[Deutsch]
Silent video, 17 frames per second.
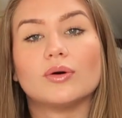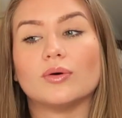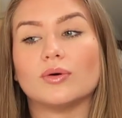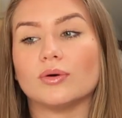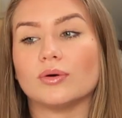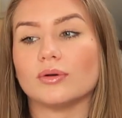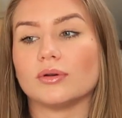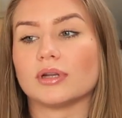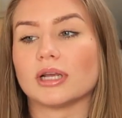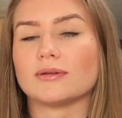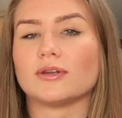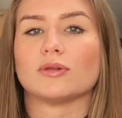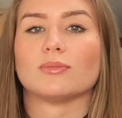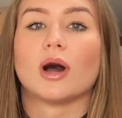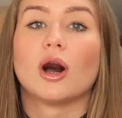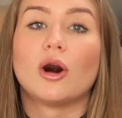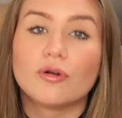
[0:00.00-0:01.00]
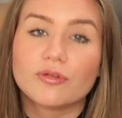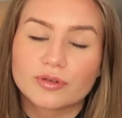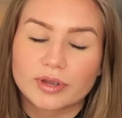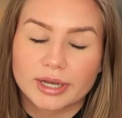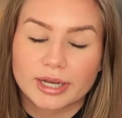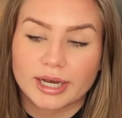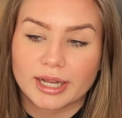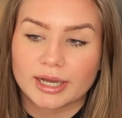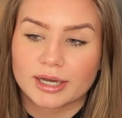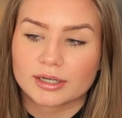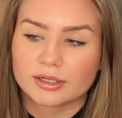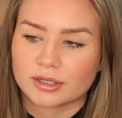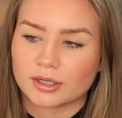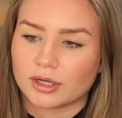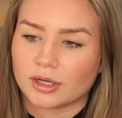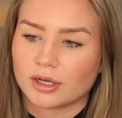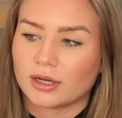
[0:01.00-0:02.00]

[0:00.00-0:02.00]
und hat sich nochmal aufgeklärt.